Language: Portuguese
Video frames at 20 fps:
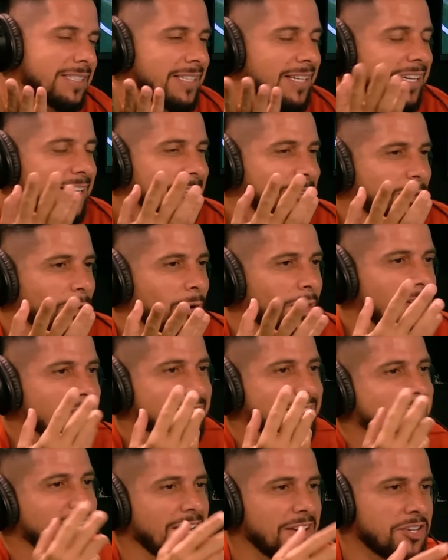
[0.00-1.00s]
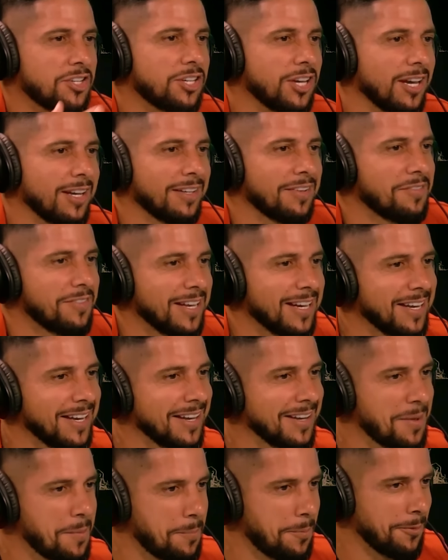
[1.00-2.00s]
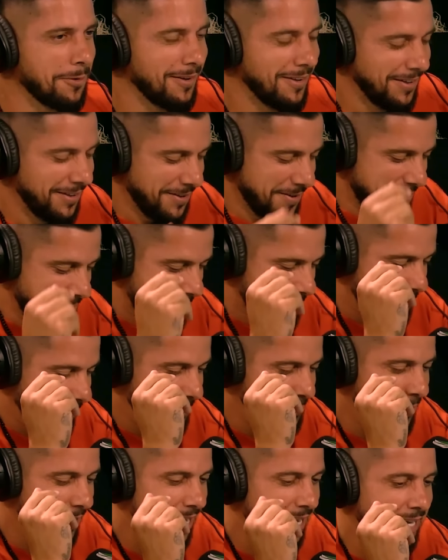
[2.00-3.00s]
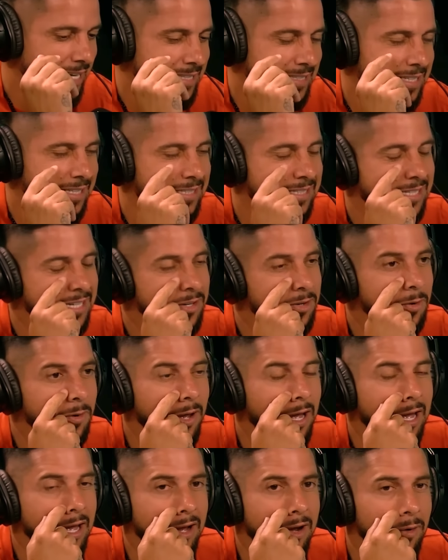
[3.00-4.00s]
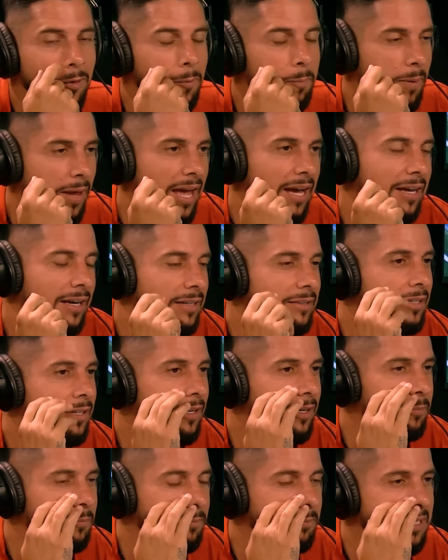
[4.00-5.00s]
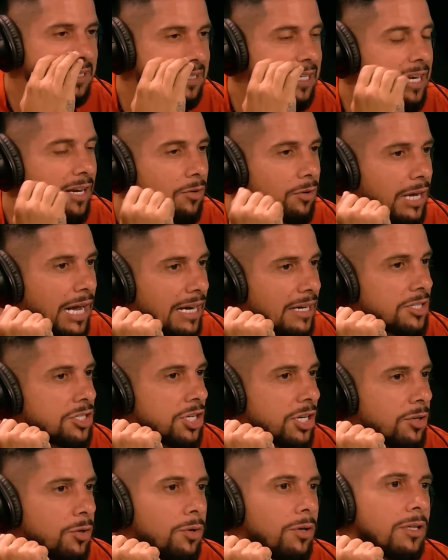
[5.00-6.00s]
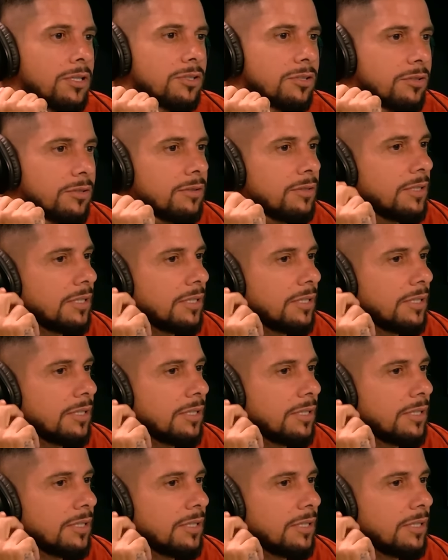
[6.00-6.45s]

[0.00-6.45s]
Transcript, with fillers: sim. Todos têm cheiro de virilha, pô. Sim. Mas, mas assim, é, o Berra, mas ele era um cara cheiroso.